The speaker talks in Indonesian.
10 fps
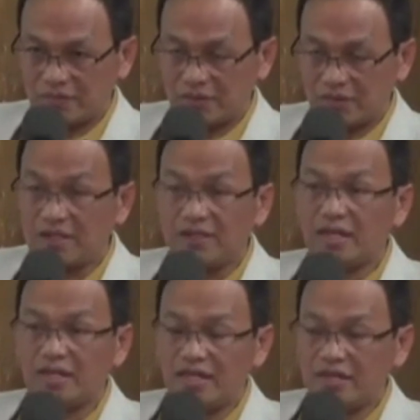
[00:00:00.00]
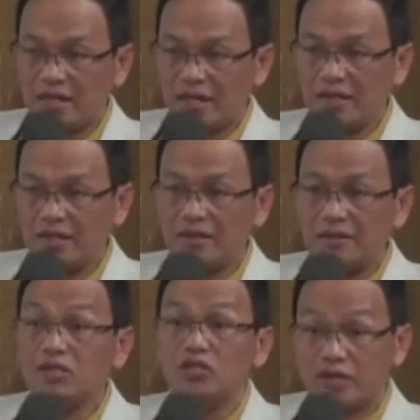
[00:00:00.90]
Janjikan aja sehari,
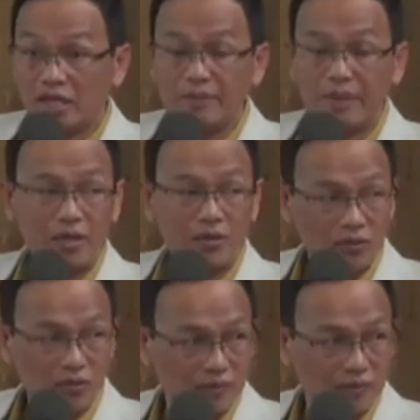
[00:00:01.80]
besok jangan dibayar dulu.